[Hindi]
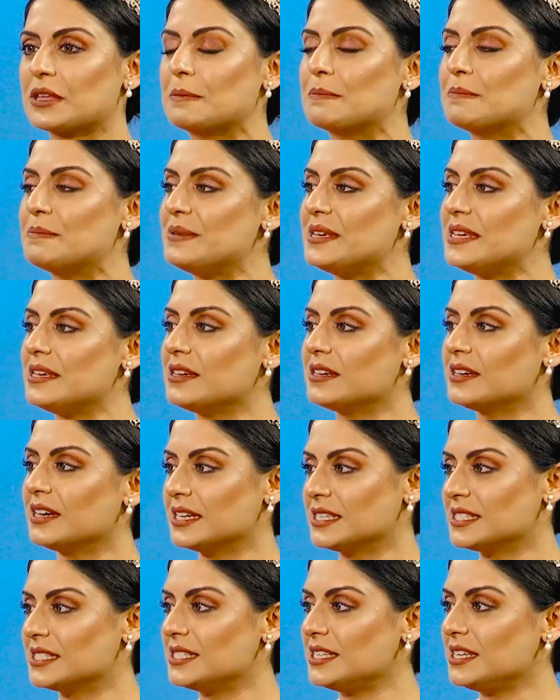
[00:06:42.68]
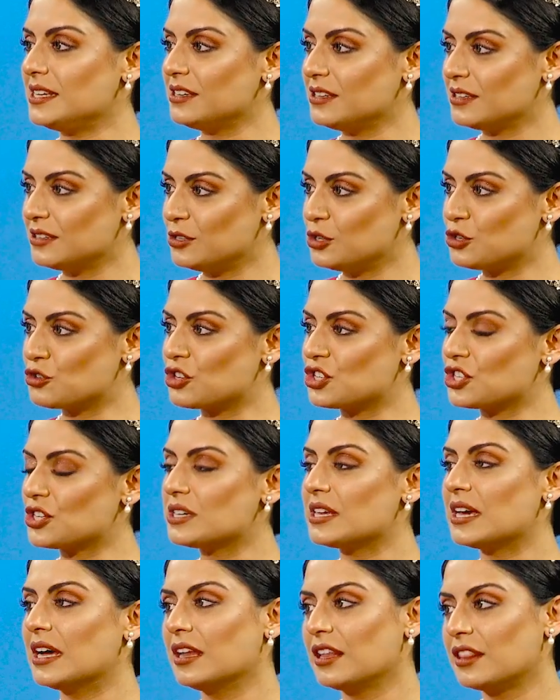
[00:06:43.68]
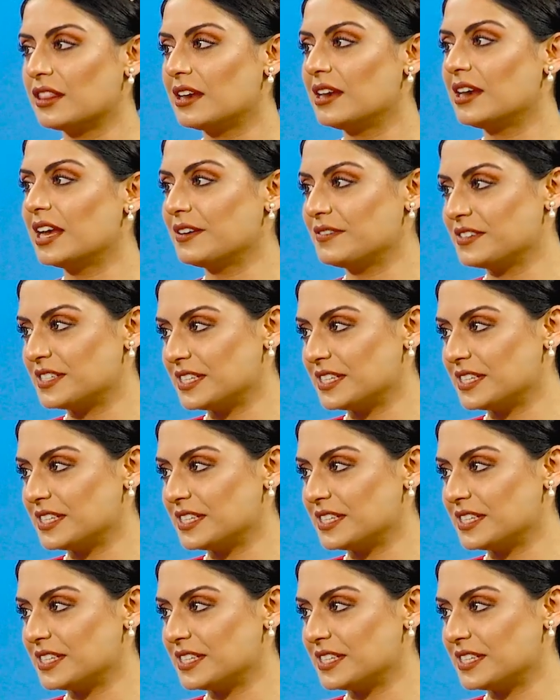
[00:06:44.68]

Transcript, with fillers: बी एस सी न्यूट्रिशन हेल्थ एंड लाइफ